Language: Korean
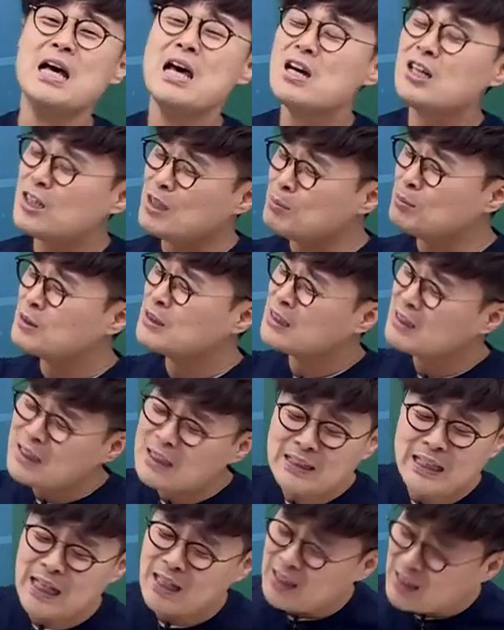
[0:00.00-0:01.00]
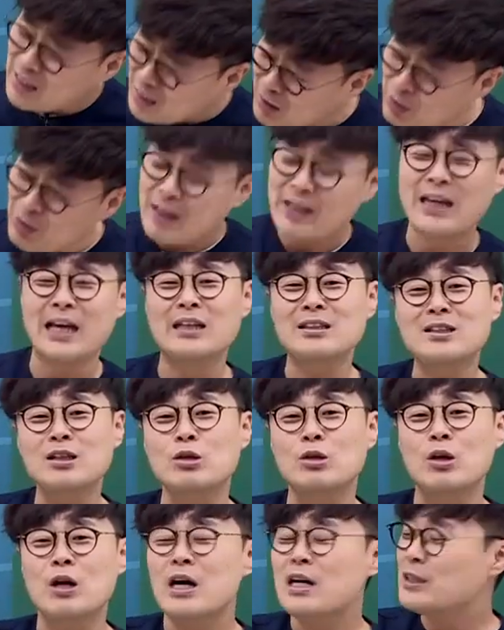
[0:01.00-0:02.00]
그런 문제 그냥 제끼는 거야.
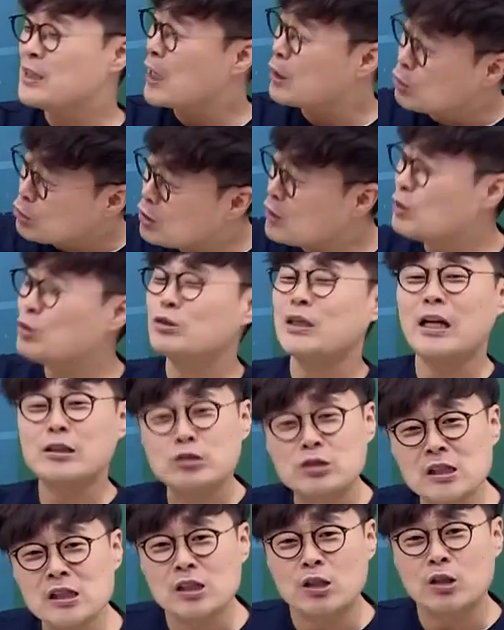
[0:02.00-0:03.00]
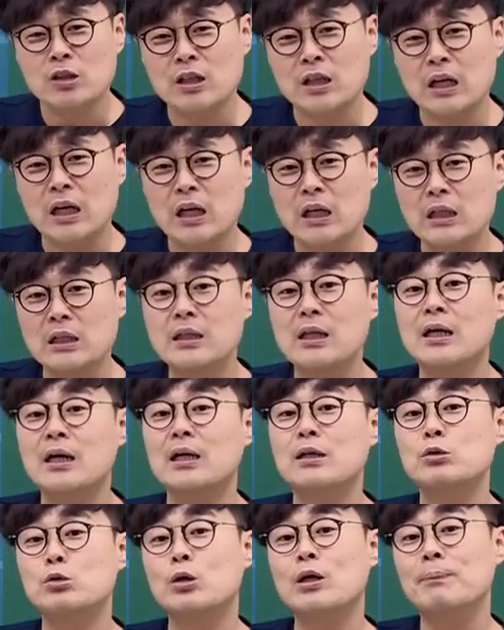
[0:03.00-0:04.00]
괜찮아. 쟤도 틀리고 나도 틀릴 거니까 이
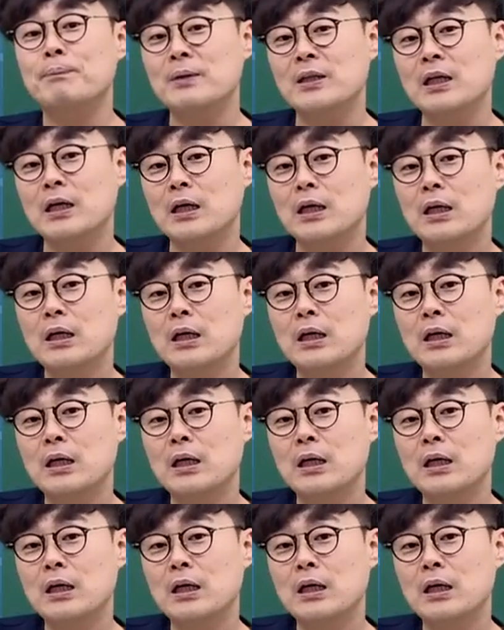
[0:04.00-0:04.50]
생각을 꼭 합니다.